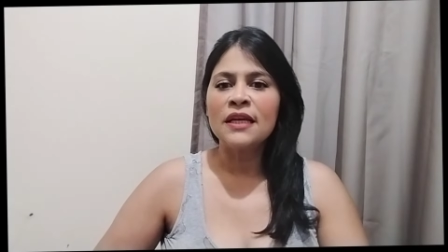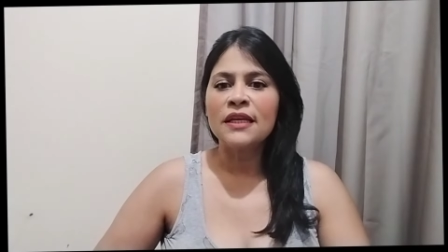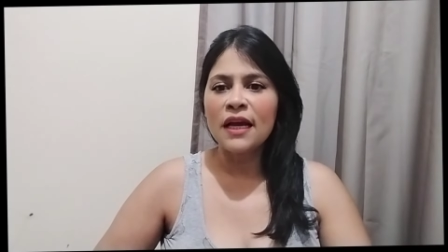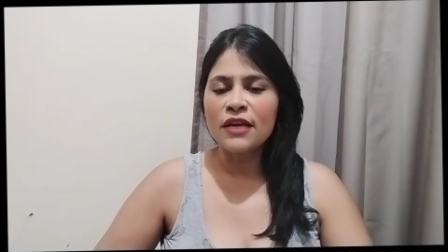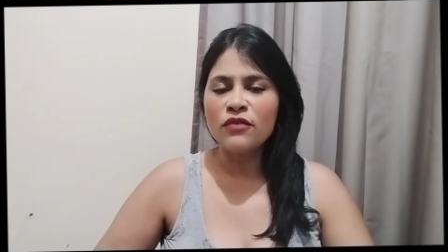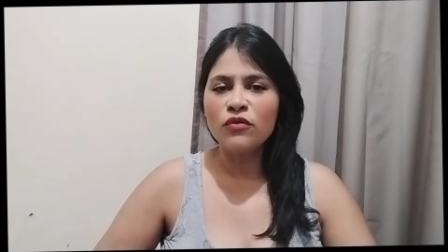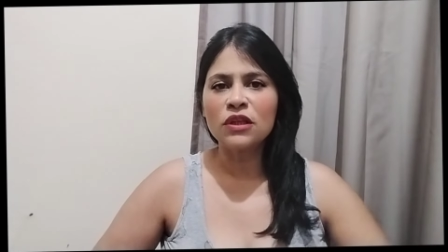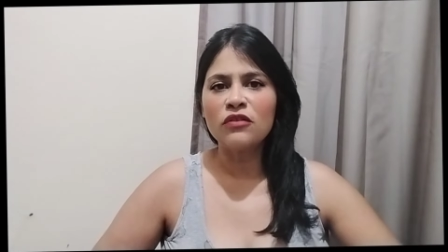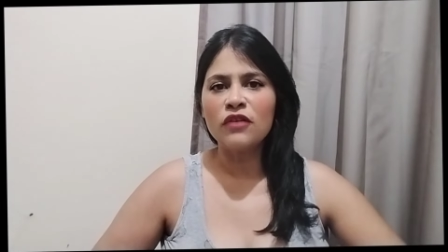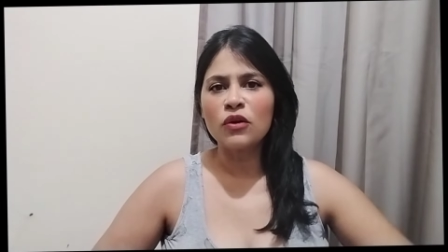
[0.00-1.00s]
que aí
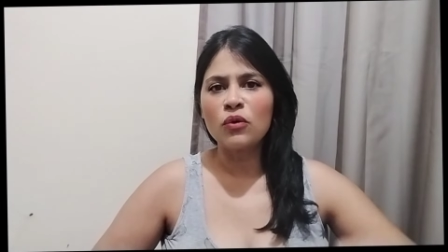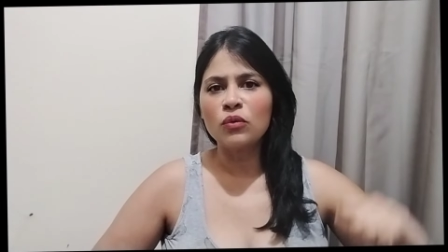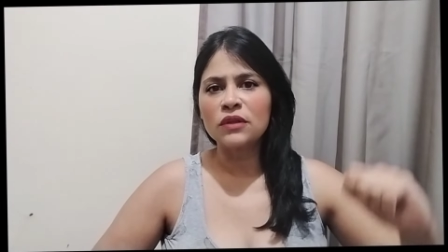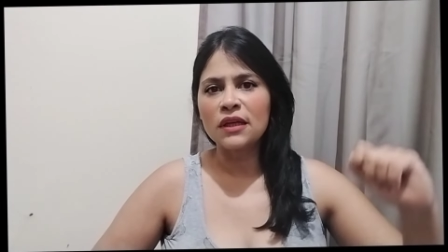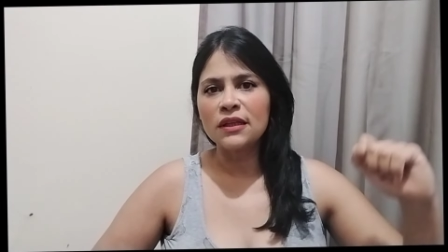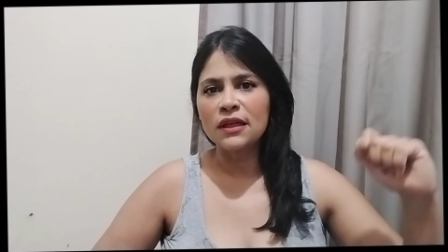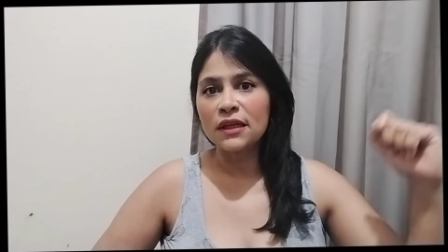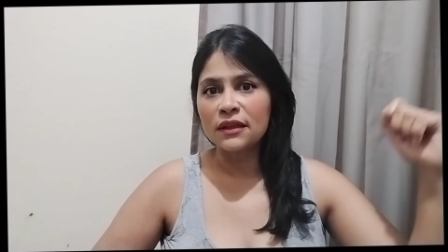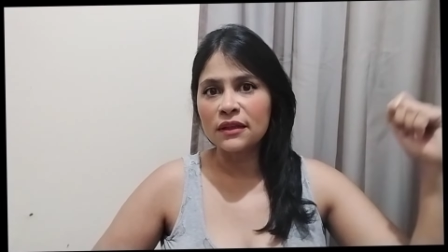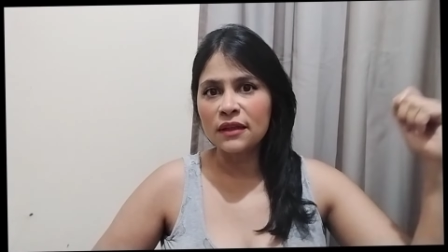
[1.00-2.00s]
você vai contar
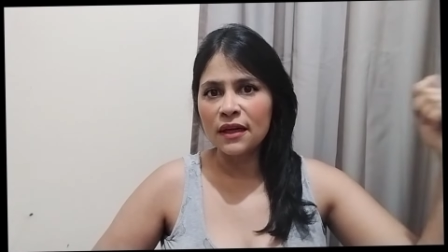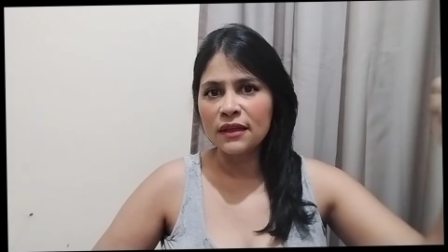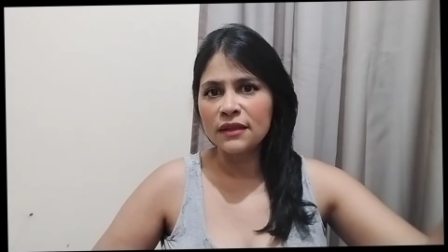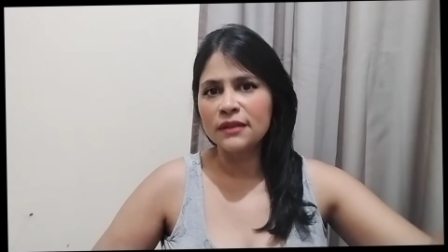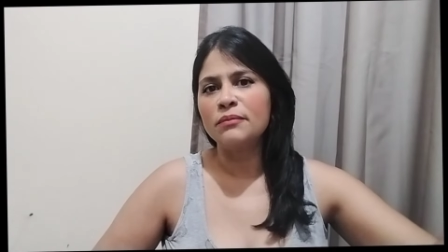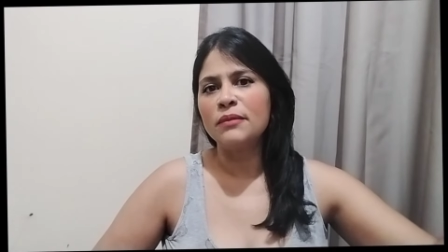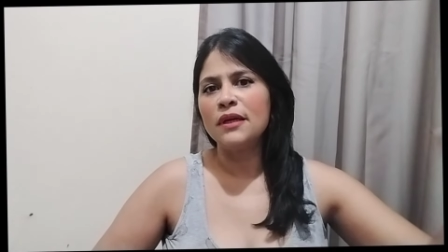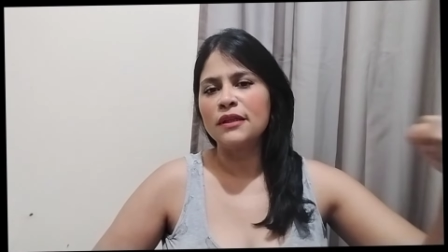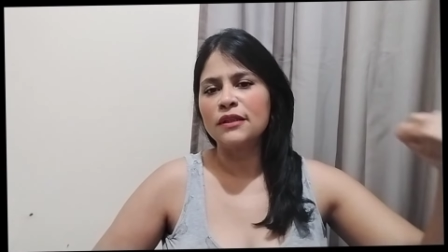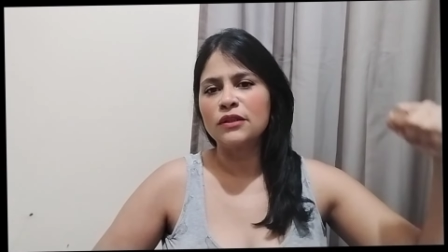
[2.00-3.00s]
daqui a três
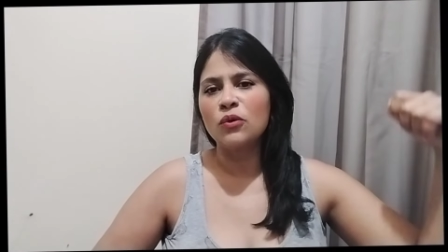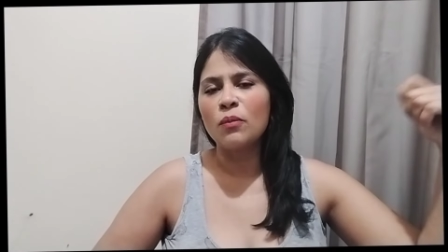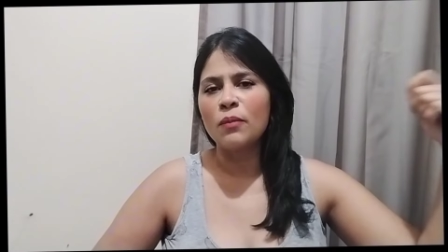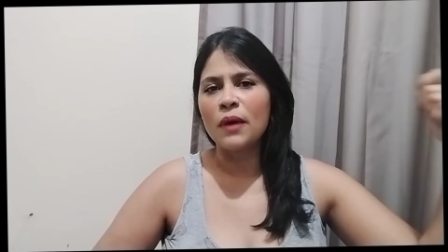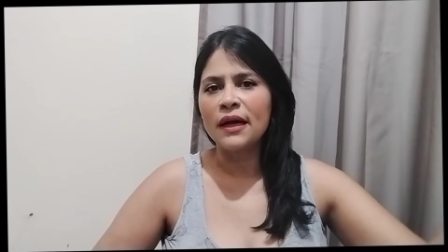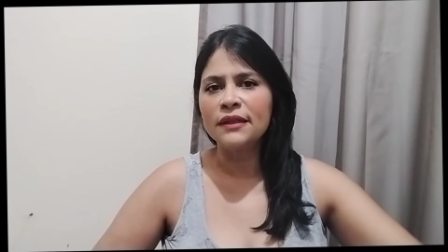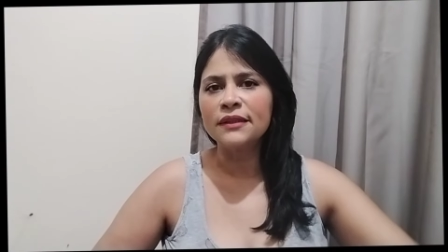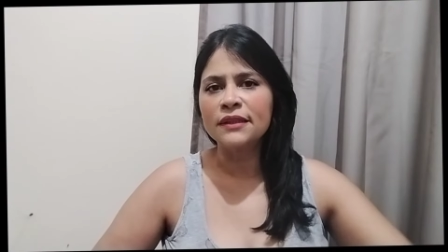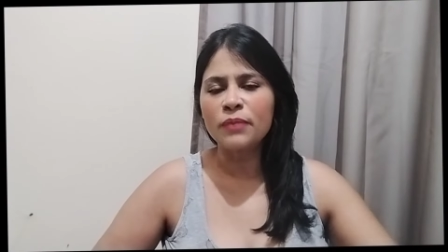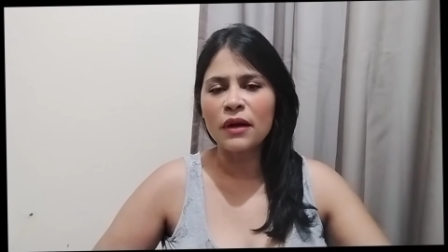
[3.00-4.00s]
meses ou
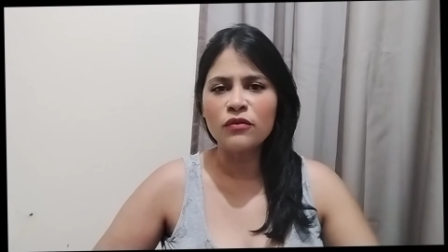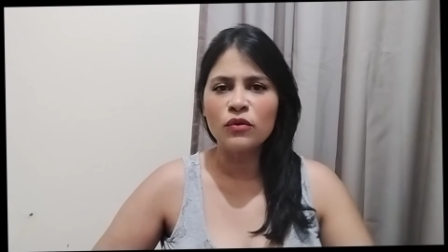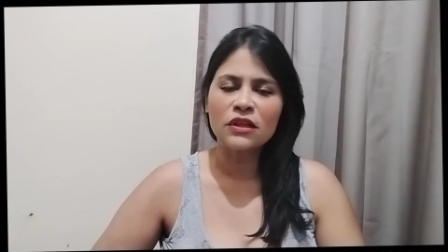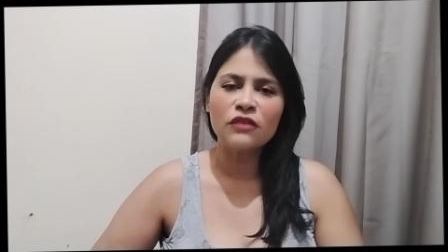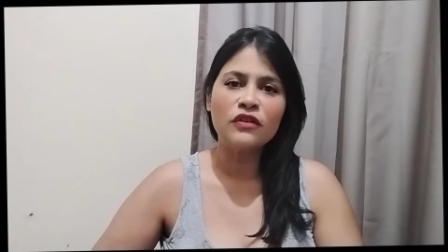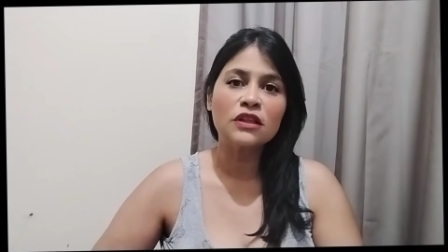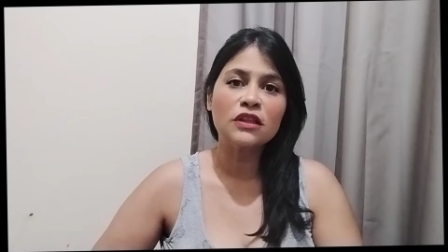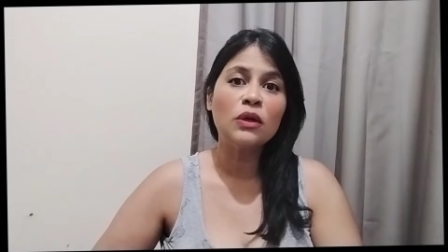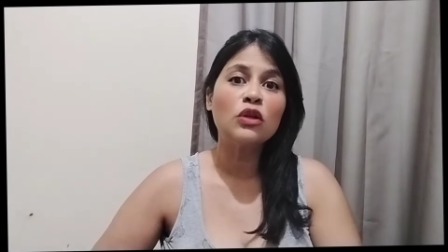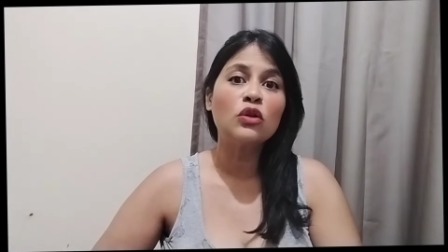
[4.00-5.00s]
mais para você fazer
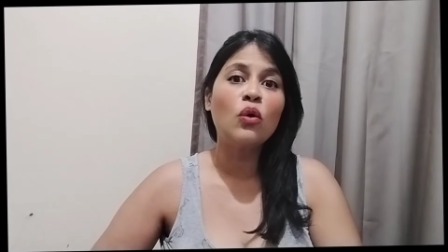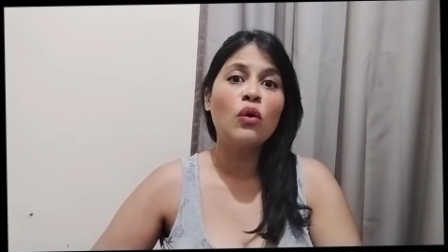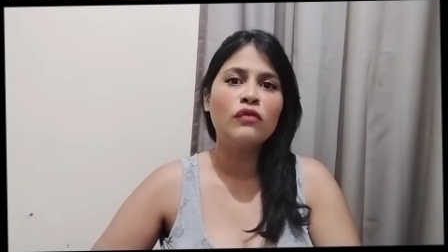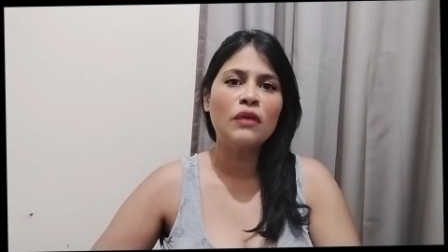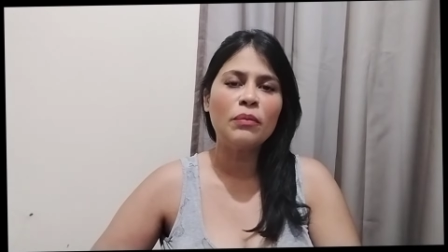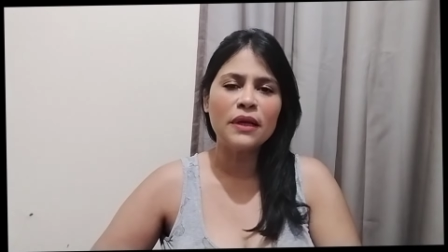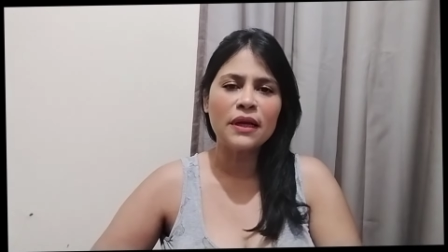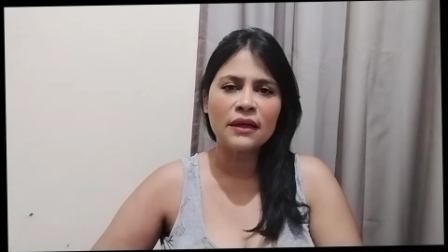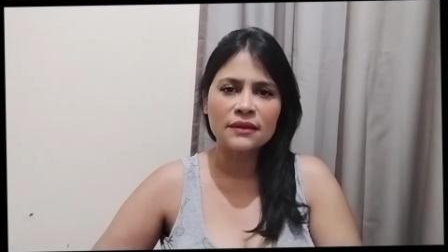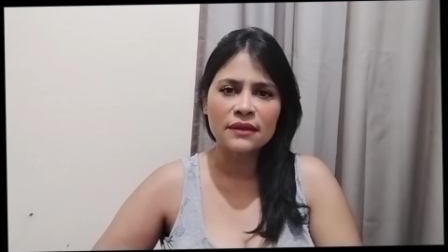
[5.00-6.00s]
uma nova
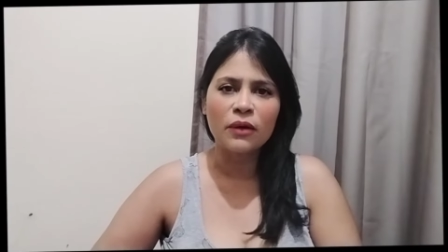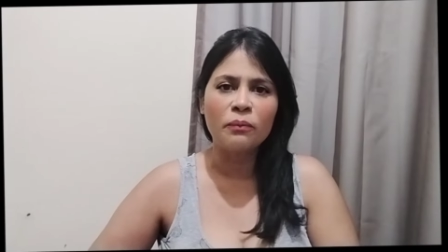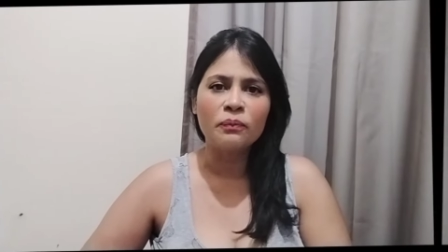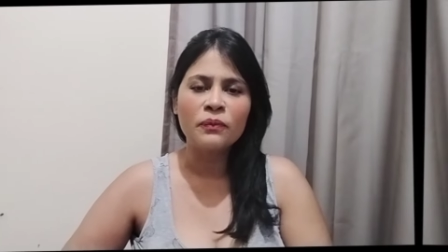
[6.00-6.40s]
aplicação.